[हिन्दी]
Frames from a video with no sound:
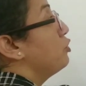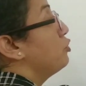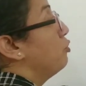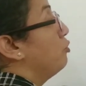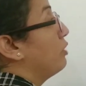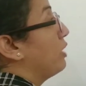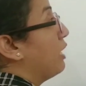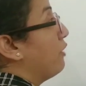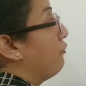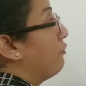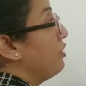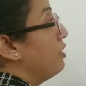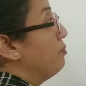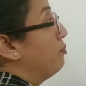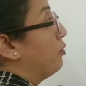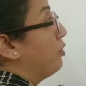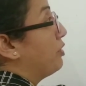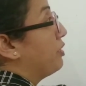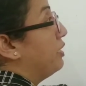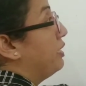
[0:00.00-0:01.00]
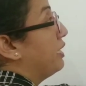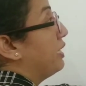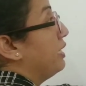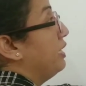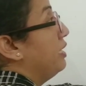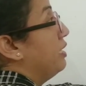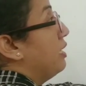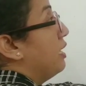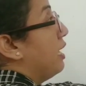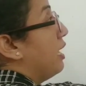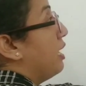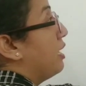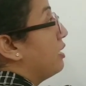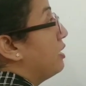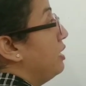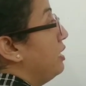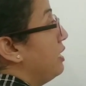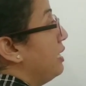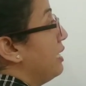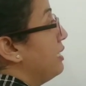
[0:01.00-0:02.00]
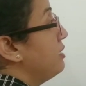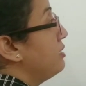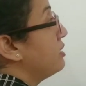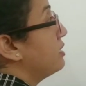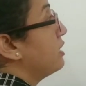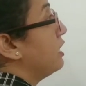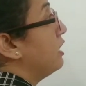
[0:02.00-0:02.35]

जो काफ़ी इंपॉर्टेंट है अगर लेंस